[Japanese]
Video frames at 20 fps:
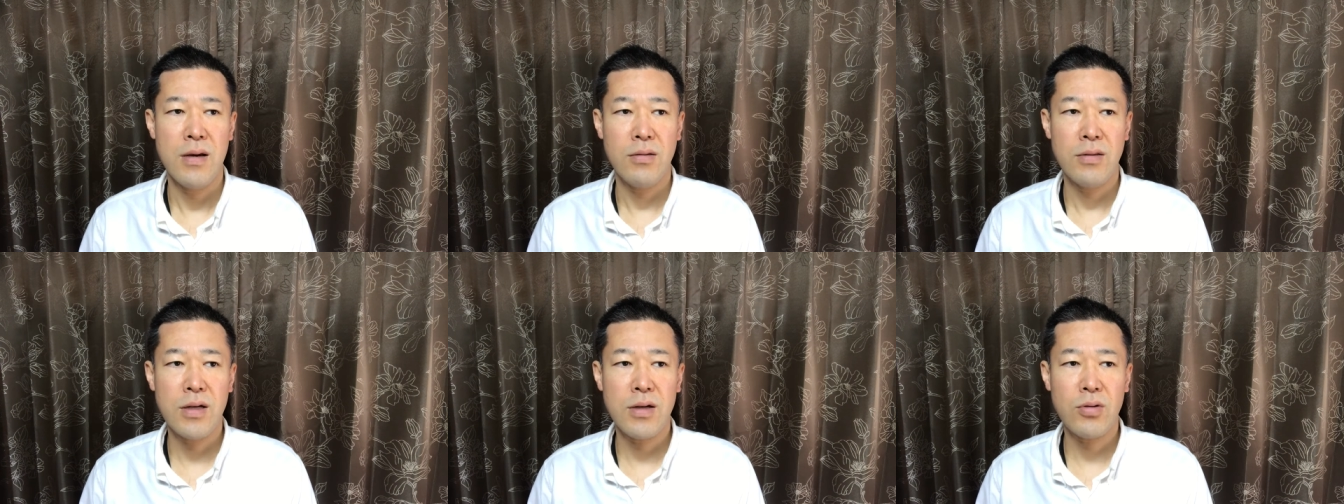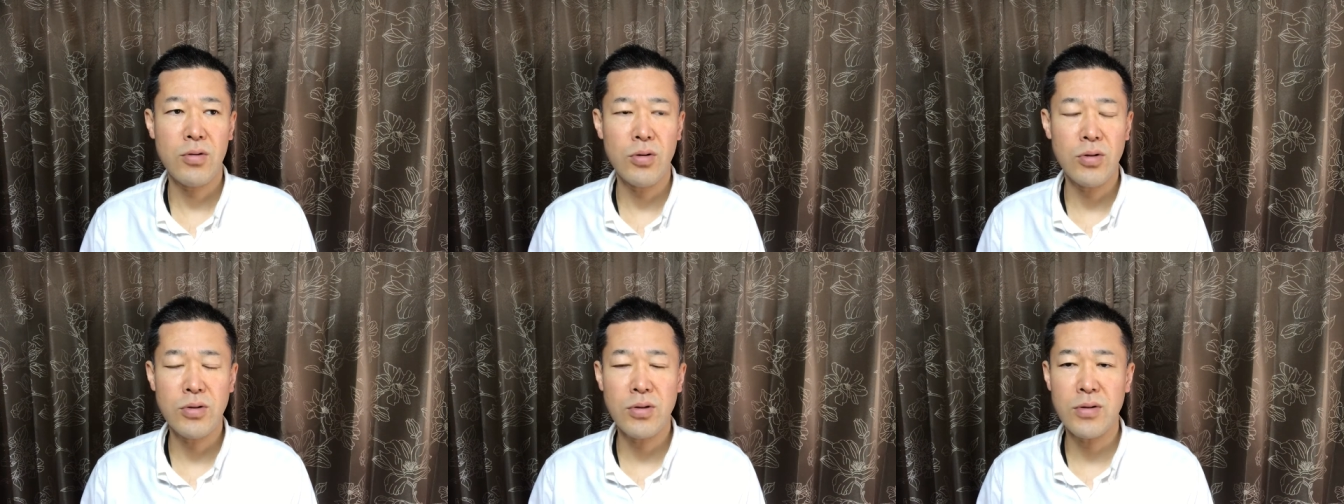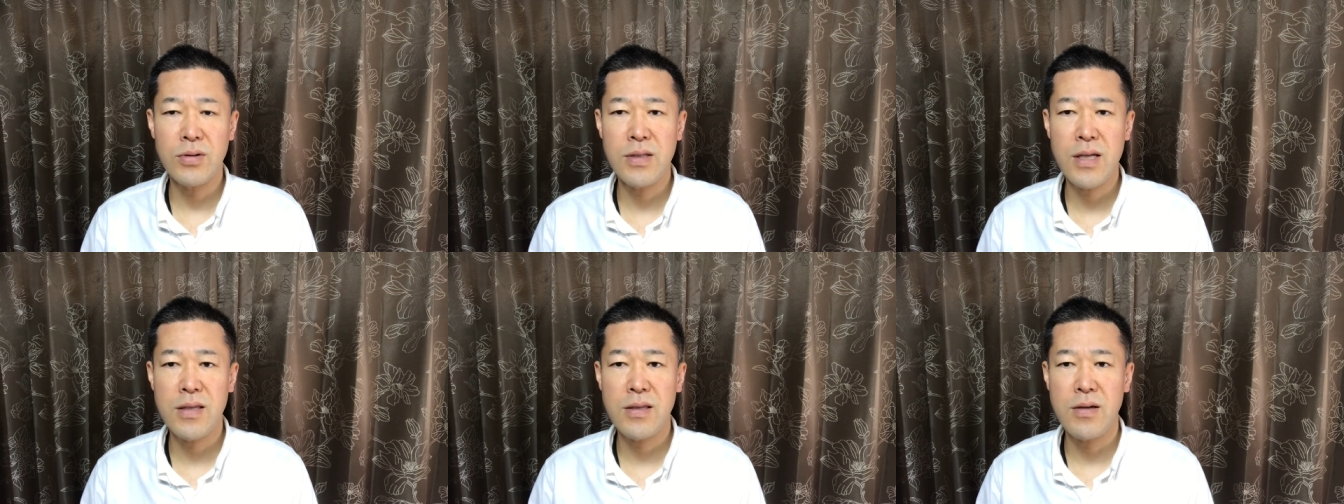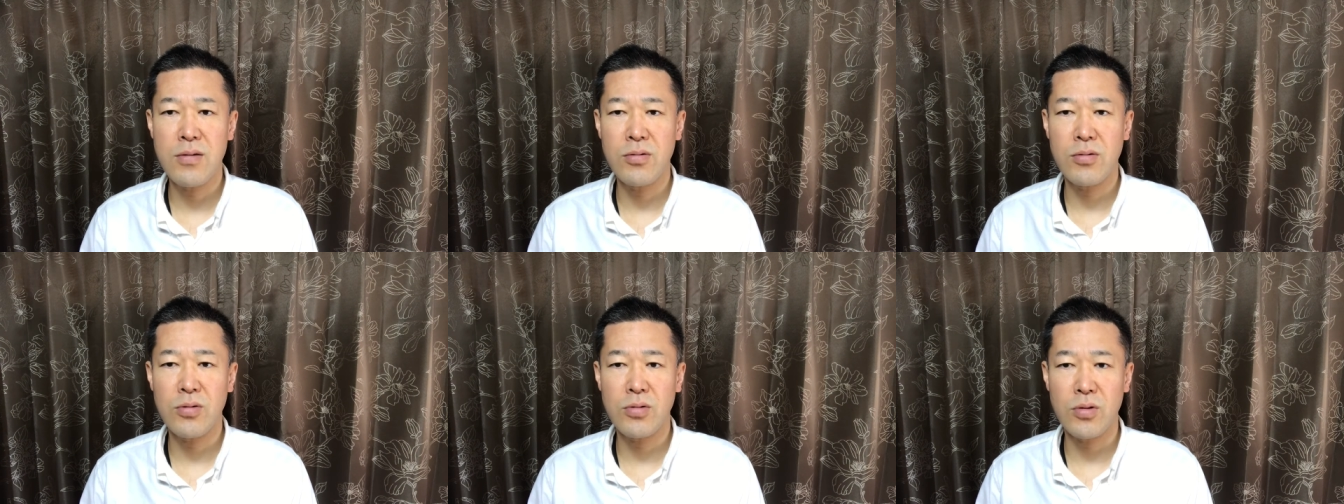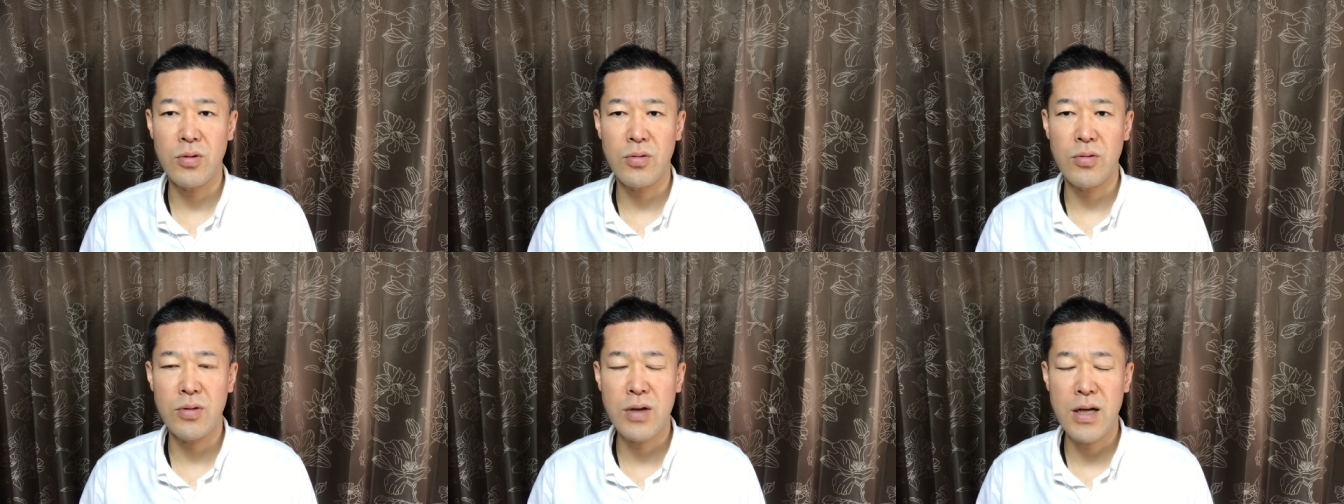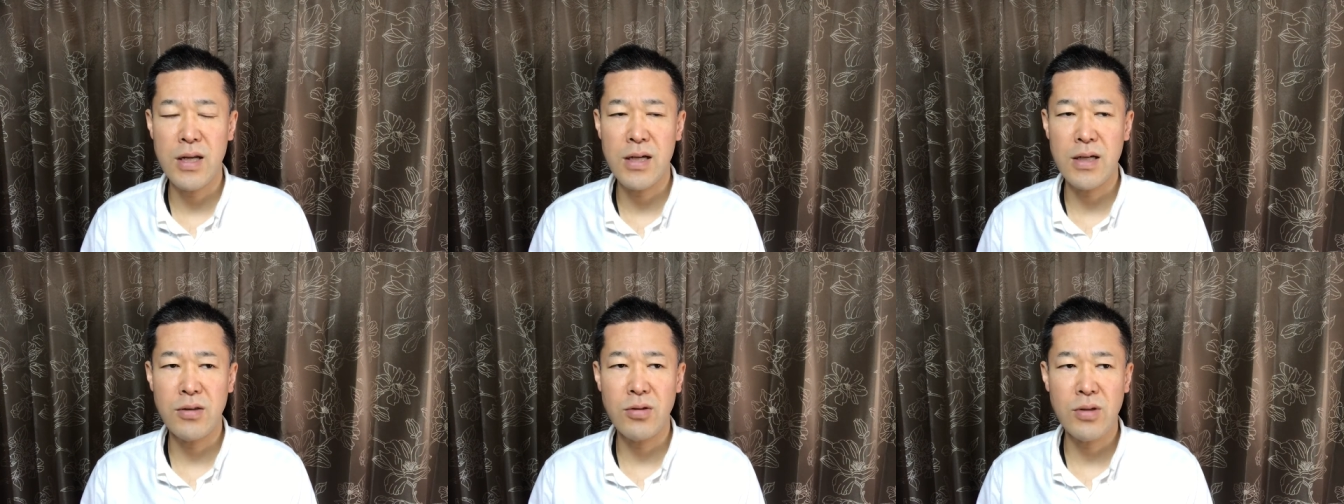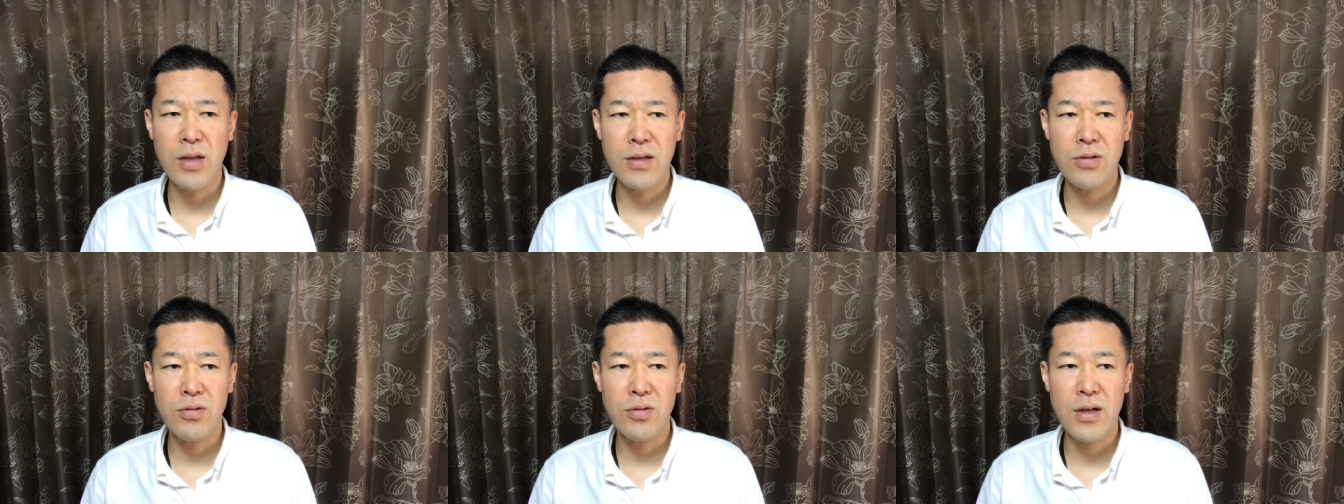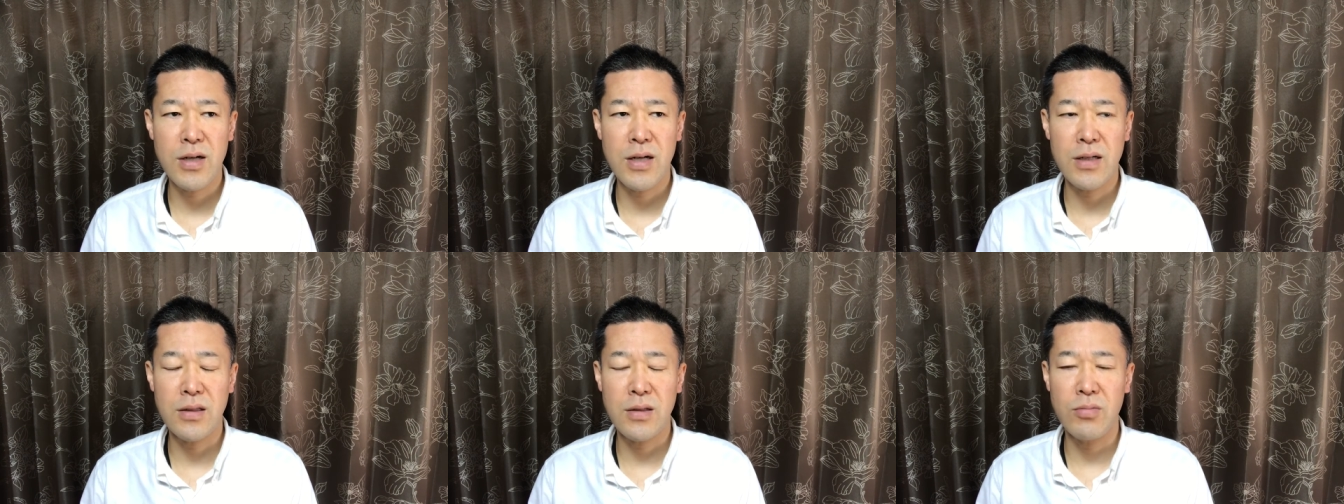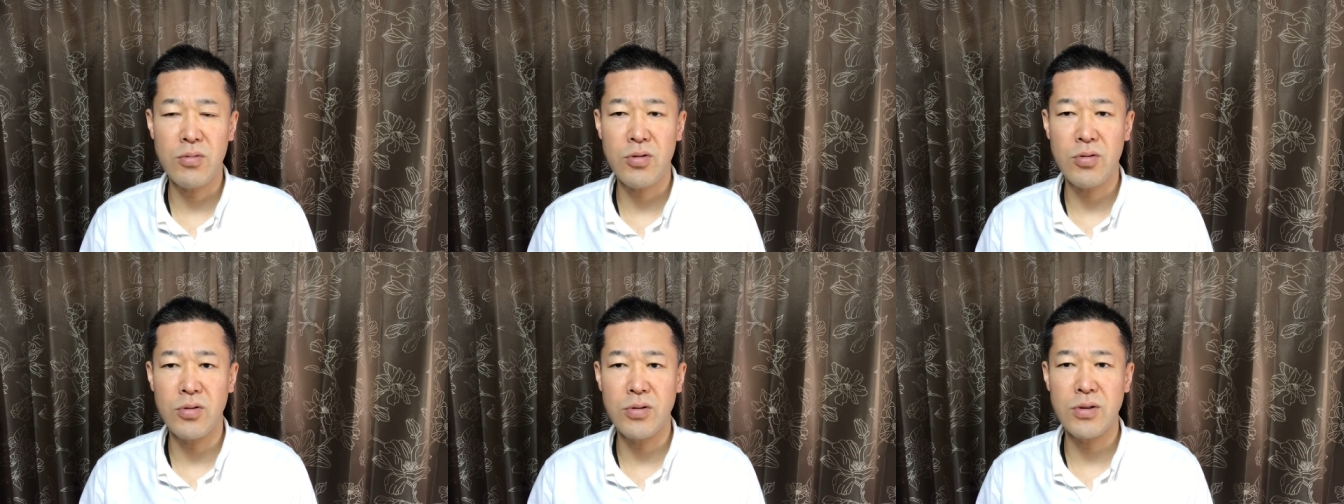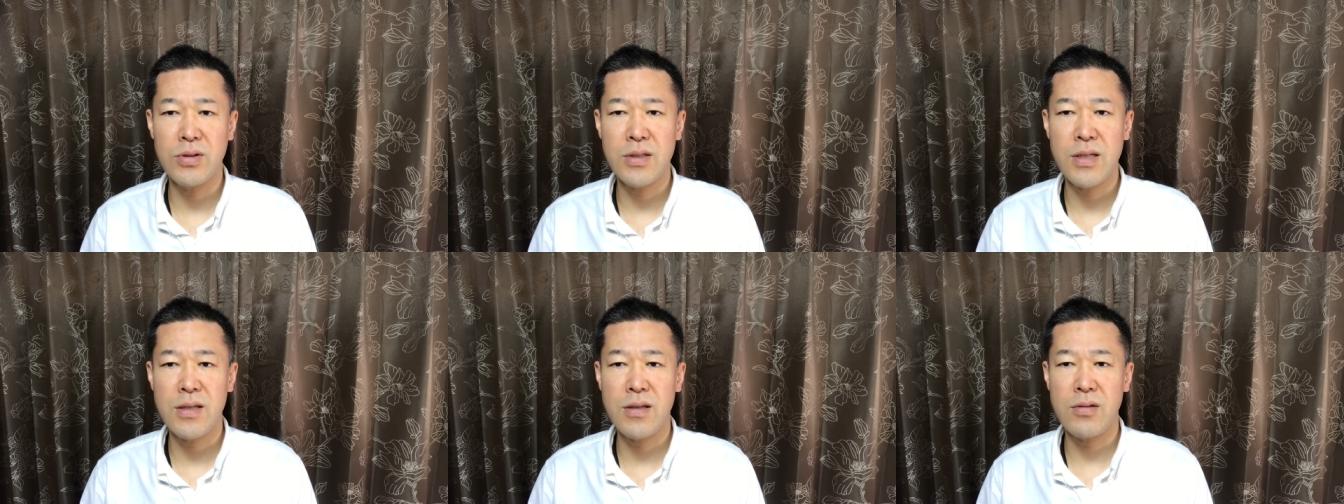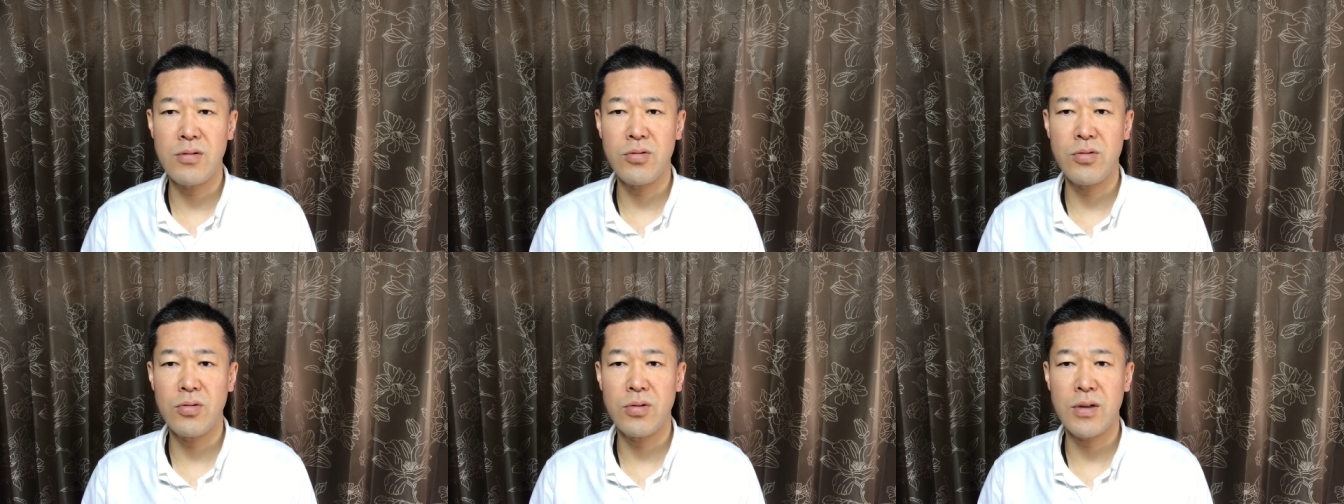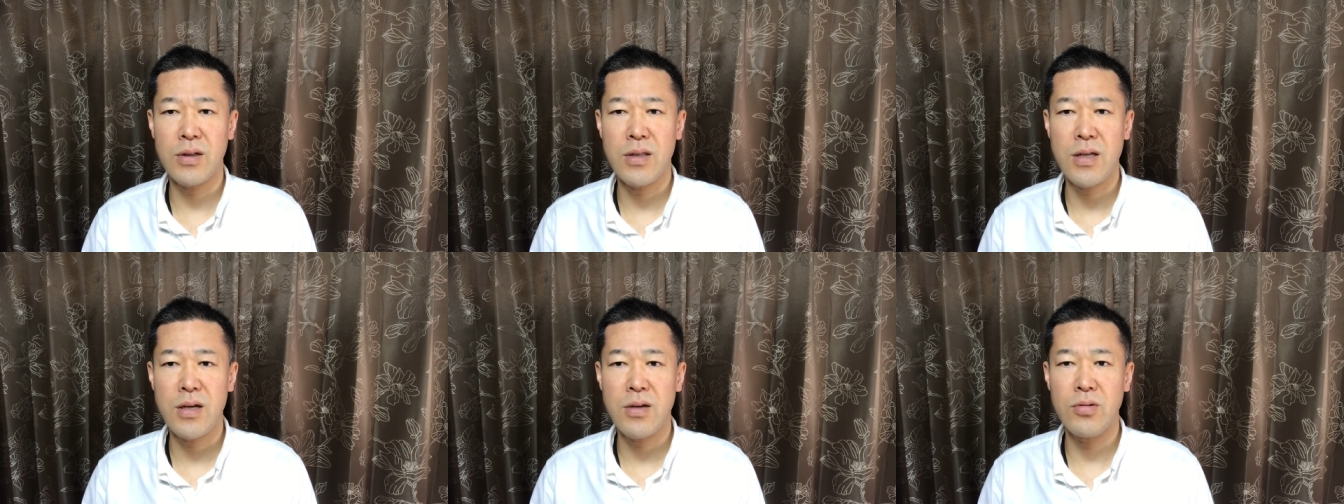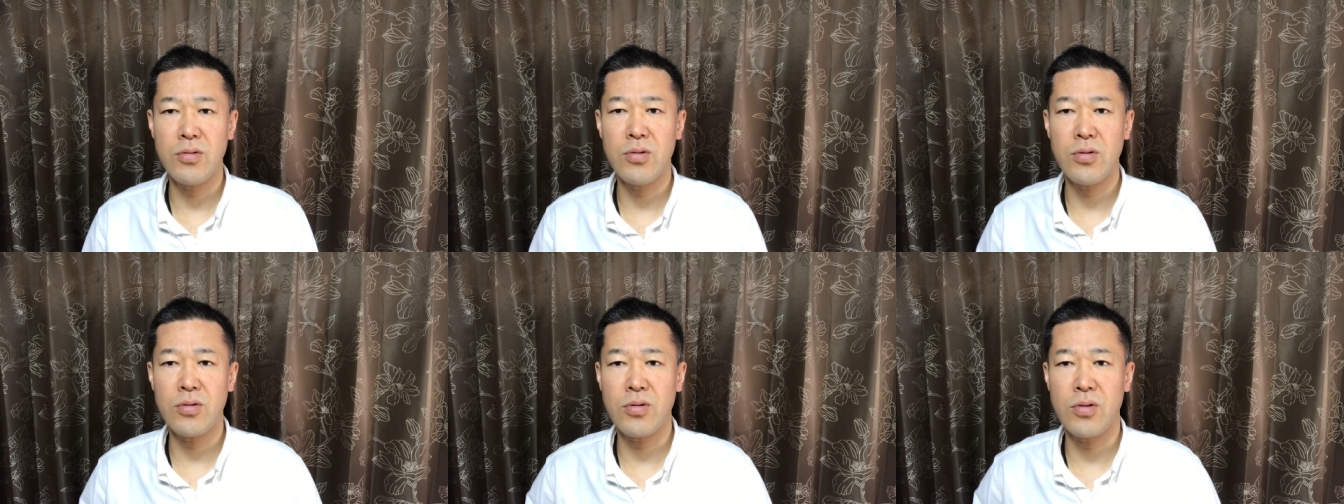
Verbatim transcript: で向上させること、お金が多少かかっても向上させることができると、